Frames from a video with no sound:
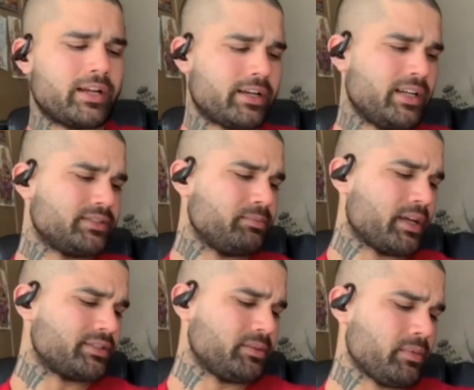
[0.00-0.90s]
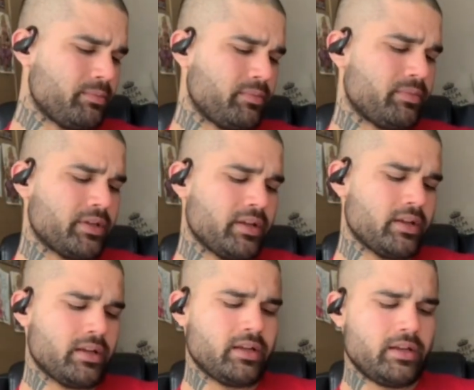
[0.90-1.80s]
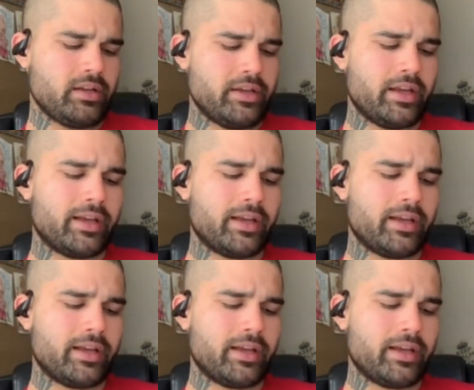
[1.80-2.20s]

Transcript: गाइस मैक्सिमम ये